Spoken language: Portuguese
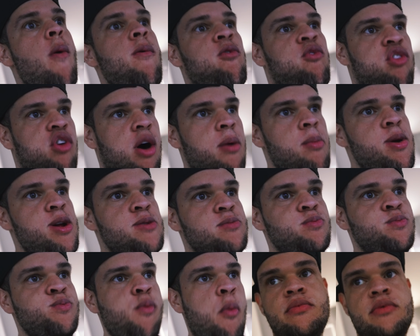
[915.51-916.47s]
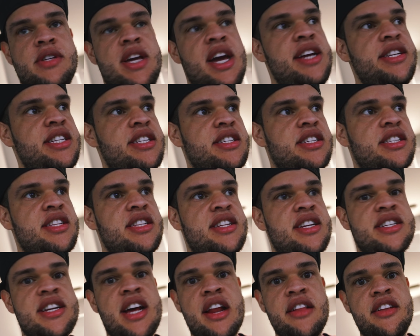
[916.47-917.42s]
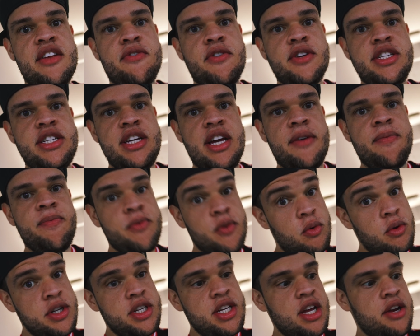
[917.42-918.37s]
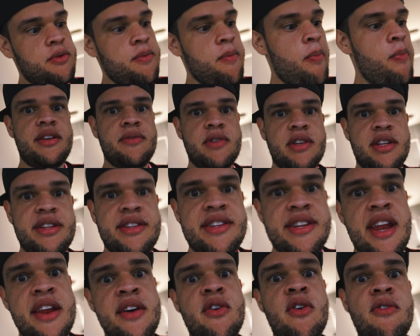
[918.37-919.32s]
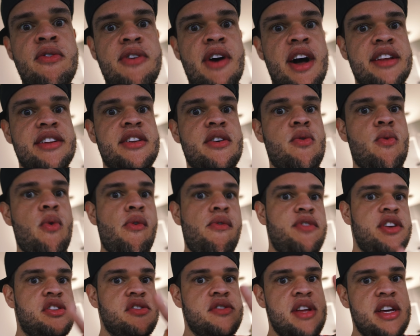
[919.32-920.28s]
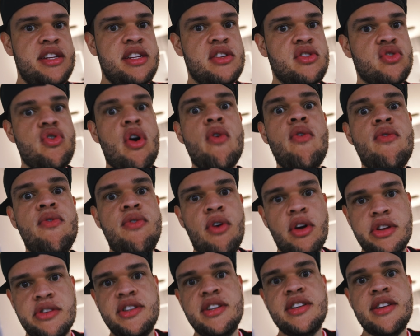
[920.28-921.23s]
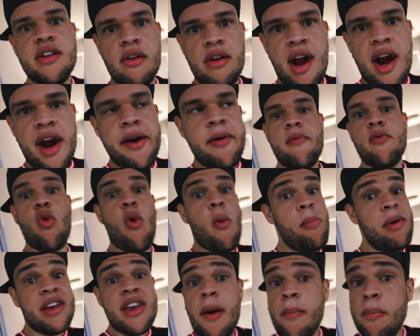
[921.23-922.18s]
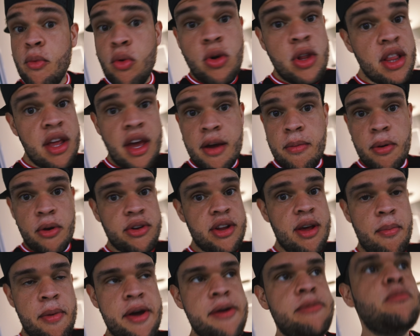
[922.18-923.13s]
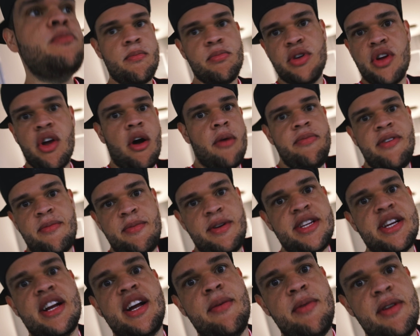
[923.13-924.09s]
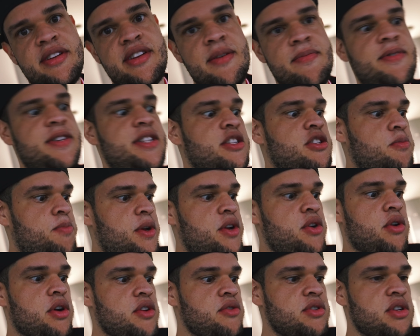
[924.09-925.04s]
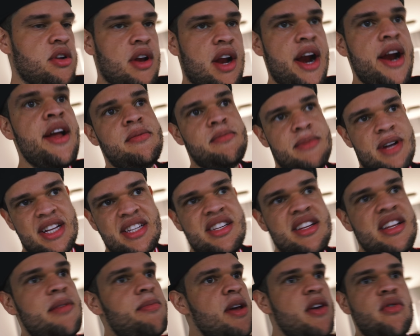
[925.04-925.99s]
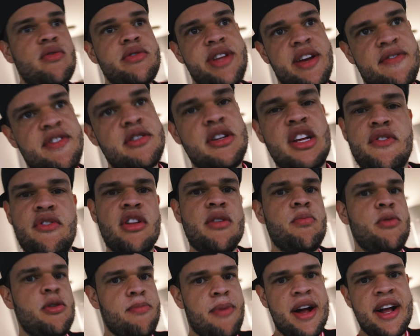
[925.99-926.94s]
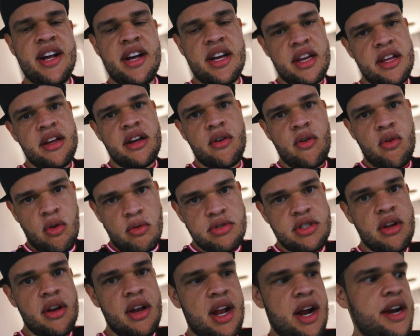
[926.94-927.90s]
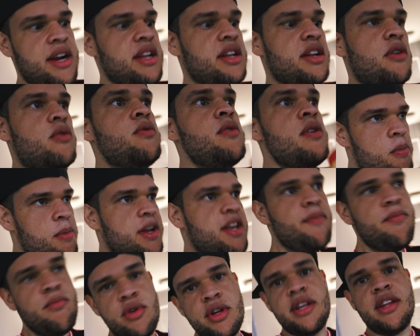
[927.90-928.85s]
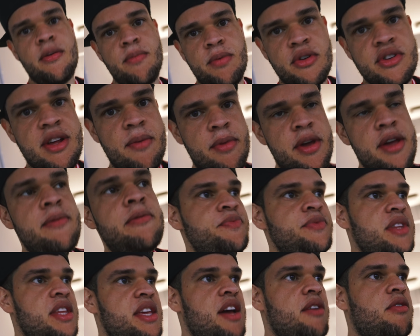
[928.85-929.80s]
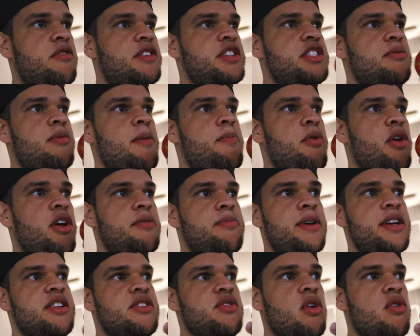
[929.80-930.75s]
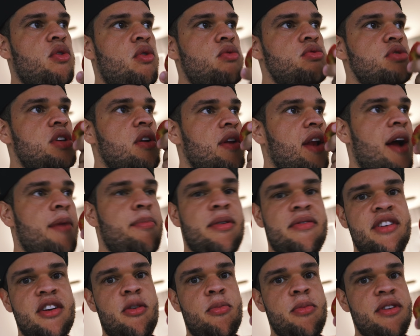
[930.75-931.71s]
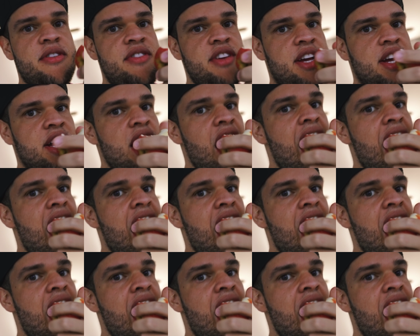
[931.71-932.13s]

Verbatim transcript: Fome! E aí, gente, o que vocês acharam das fotinhas? Curtiram? Se vocês quiserem que eu faça um vídeo desse só com foto de celular, comenta muito aí pra eu saber. Porque, obviamente, a câmera sempre vai ser superior que um celular, mas você também consegue fazer umas fotos muito bacanas com o celular. Então, comenta muito aí pra eu saber. E aí eu vou fazer uma próxima aí só com o celular pra ver como que fica.